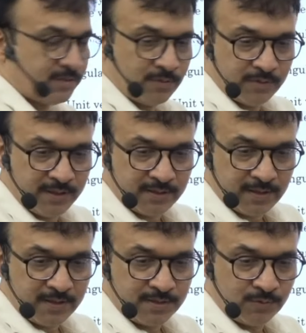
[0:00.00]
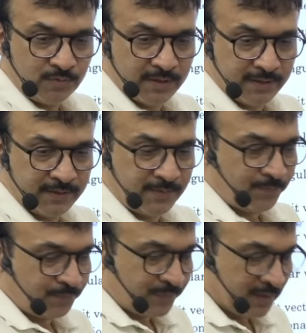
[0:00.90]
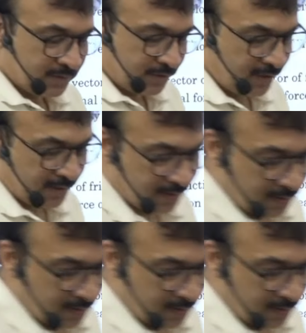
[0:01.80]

से रोटेट करना शुरू करेगा ठीक है